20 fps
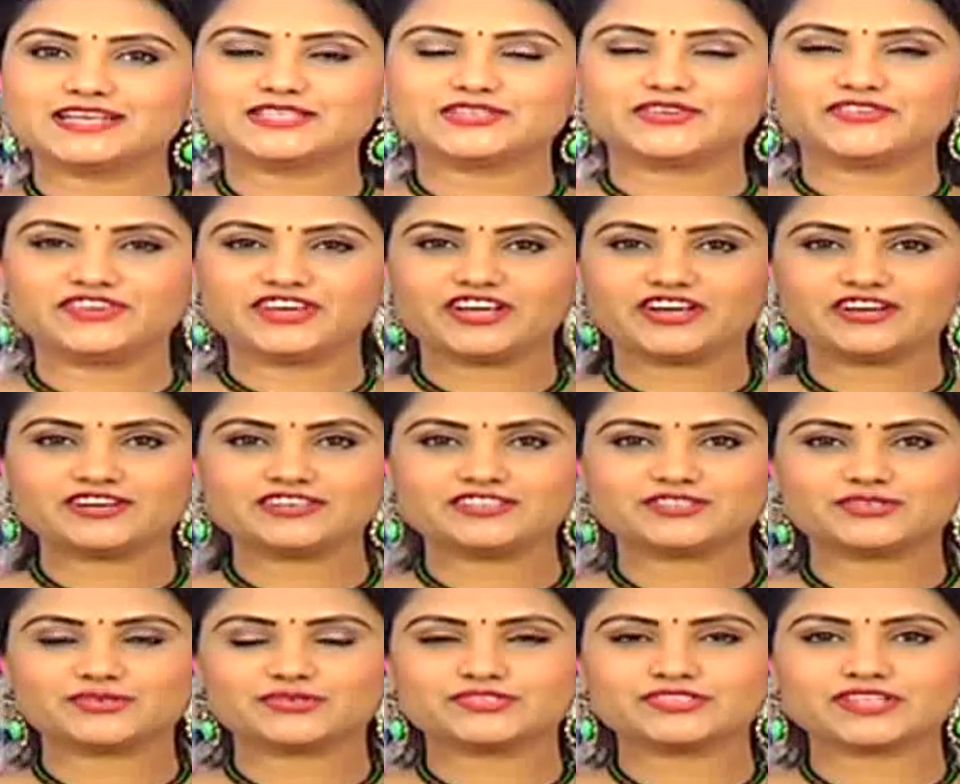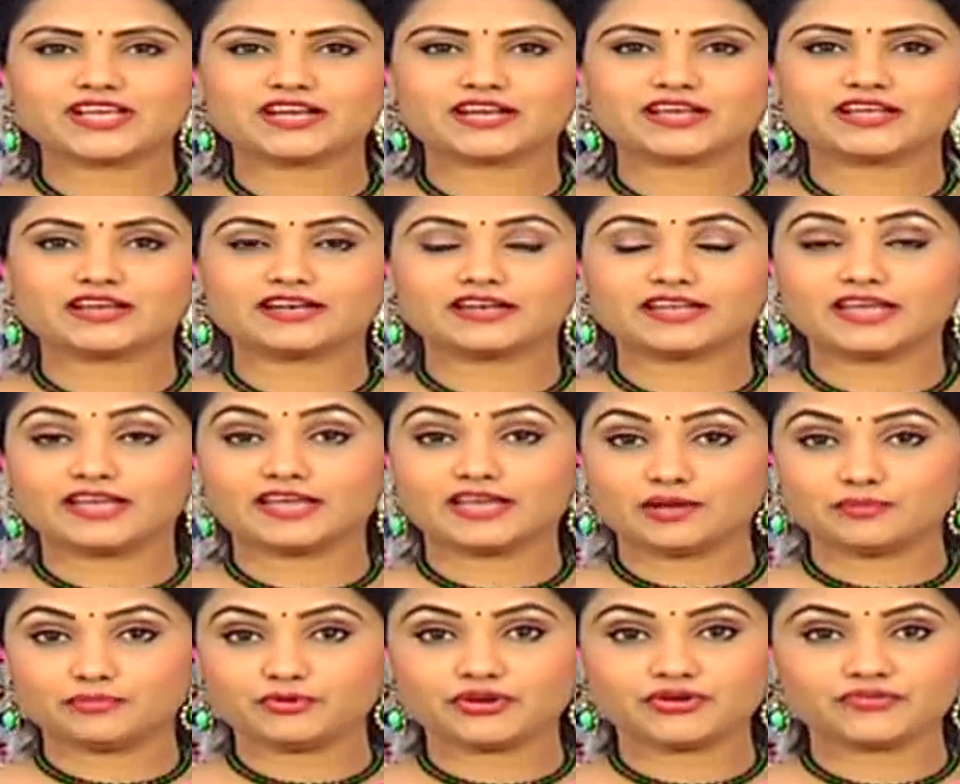సో వ్యూయర్స్ చూస్తున్నారు కదండి
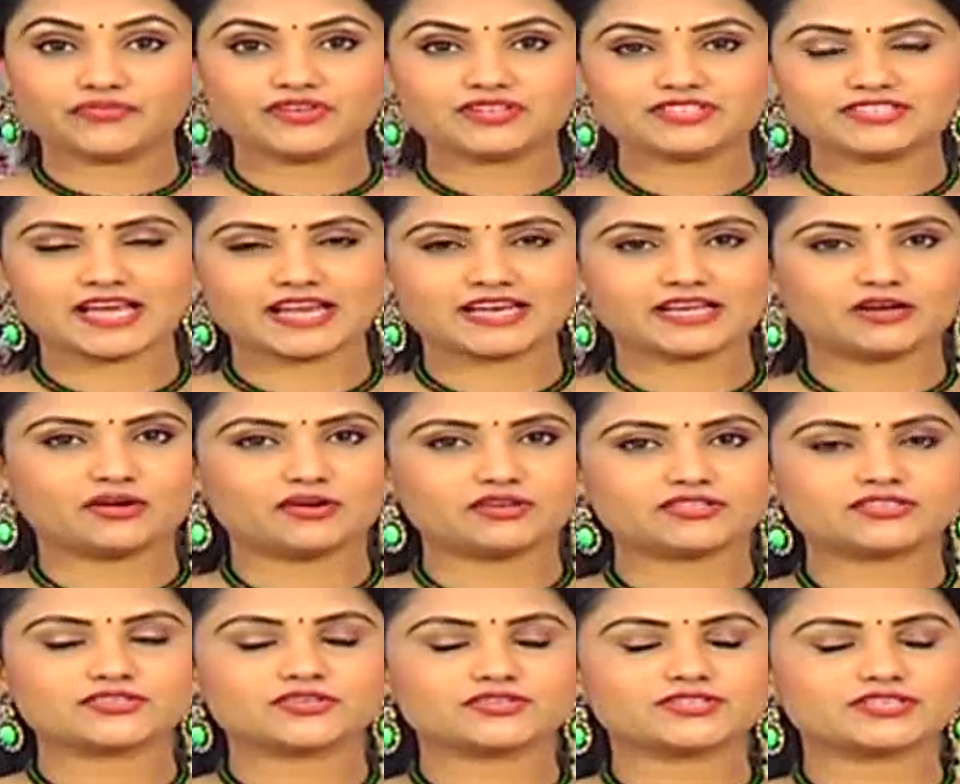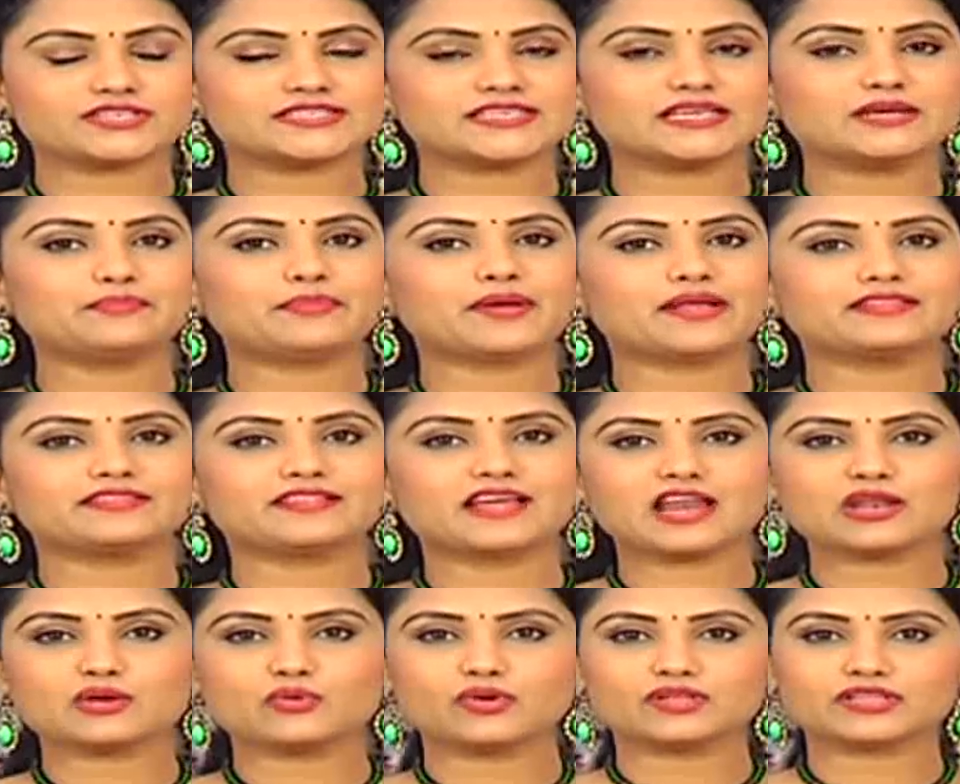ఈ బ్యూటిఫుల్ శారీ కాస్ట్ వచ్చేసి
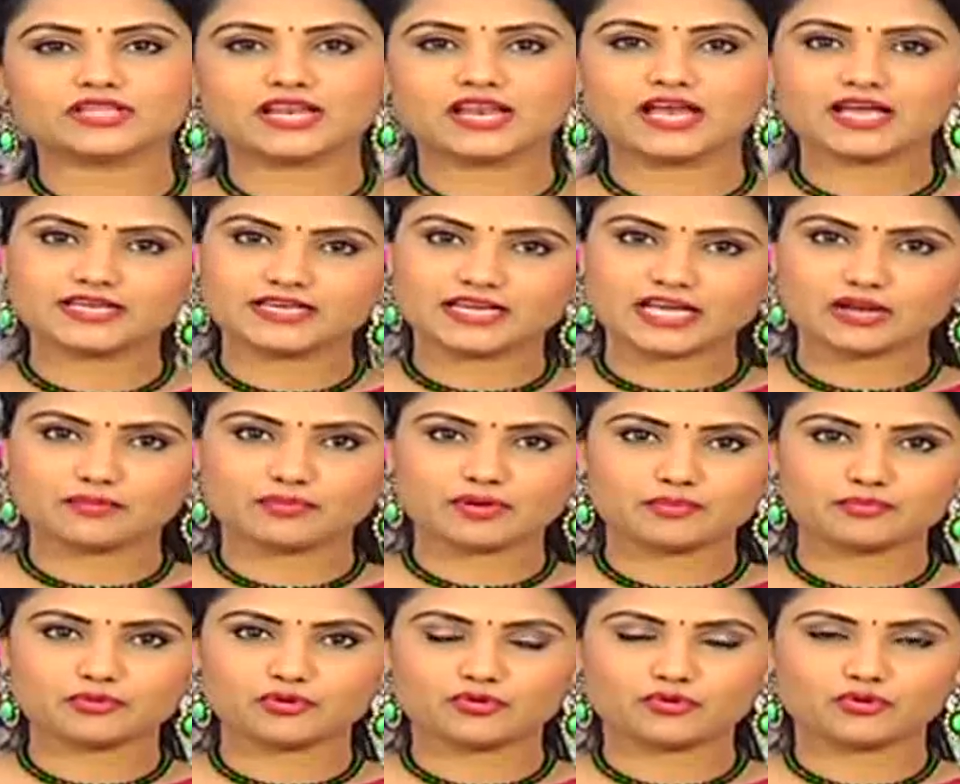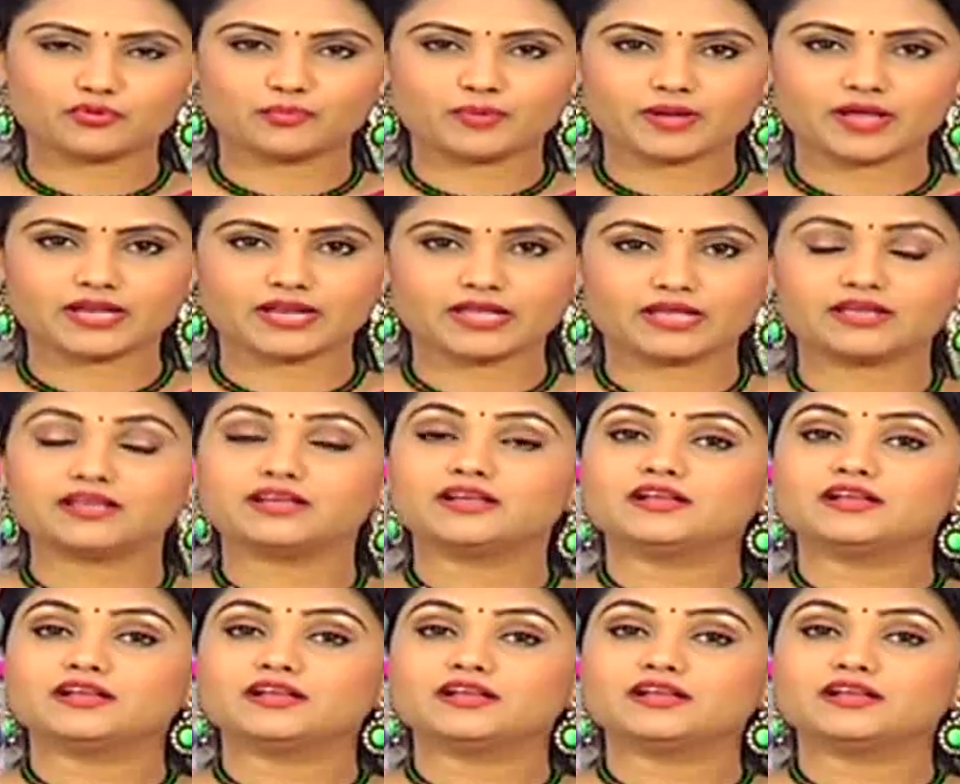పద్నాలుగు వందల ఎనభై మూడు రూపాయలే